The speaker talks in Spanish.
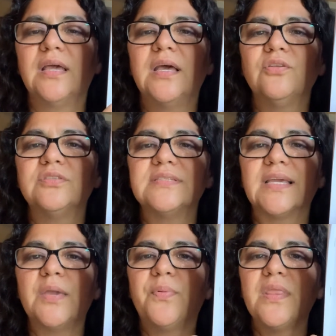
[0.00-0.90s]
Entonces
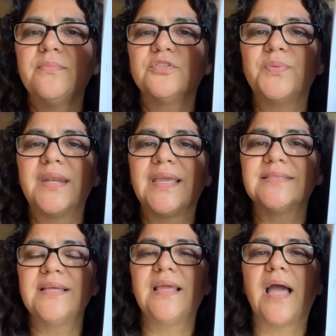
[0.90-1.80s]
aquí podemos ver que
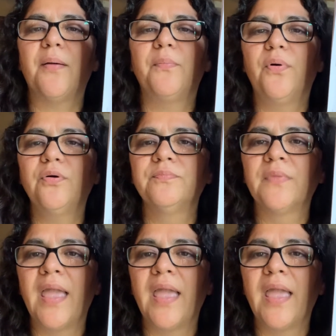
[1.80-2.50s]
es el campo.